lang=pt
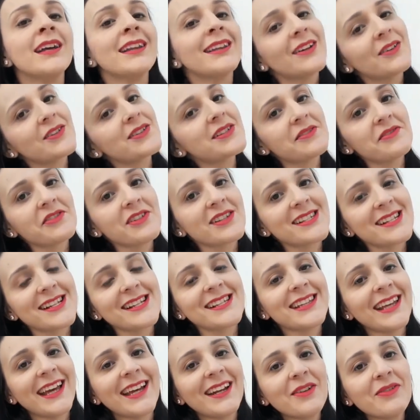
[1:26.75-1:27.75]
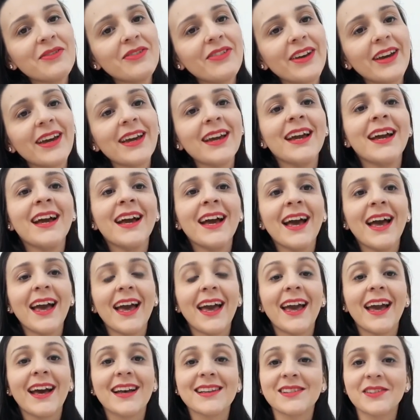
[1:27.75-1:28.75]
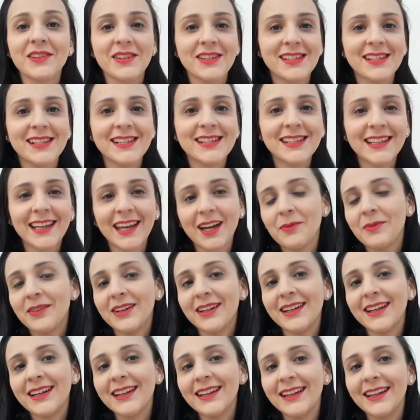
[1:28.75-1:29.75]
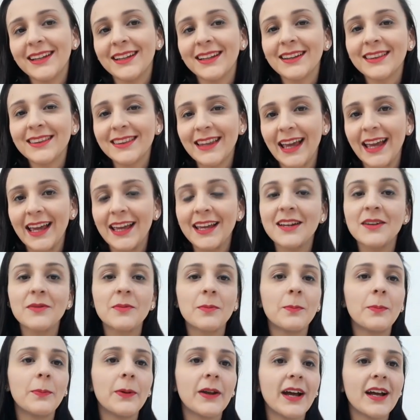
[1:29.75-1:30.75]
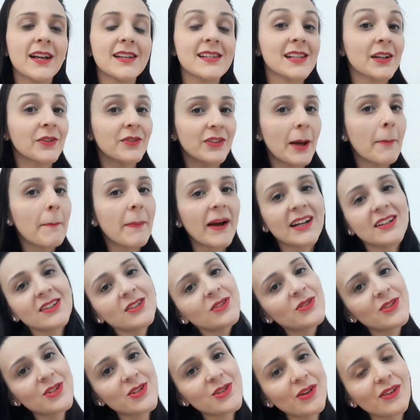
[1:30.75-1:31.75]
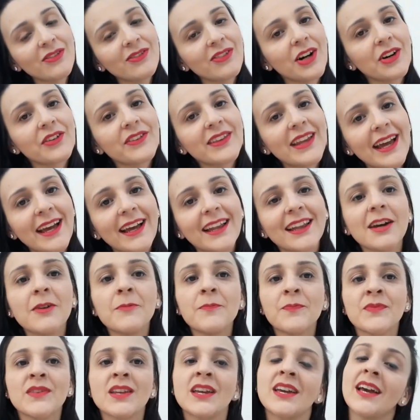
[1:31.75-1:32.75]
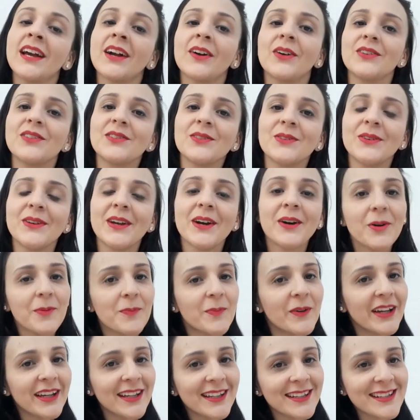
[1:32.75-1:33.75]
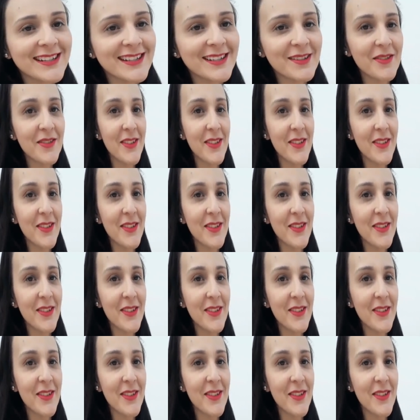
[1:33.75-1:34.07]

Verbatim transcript: Então se vocês querem ver é, as coisas que a Maria Helena tem pra segunda parte do enxoval dela, continue acompanhando esse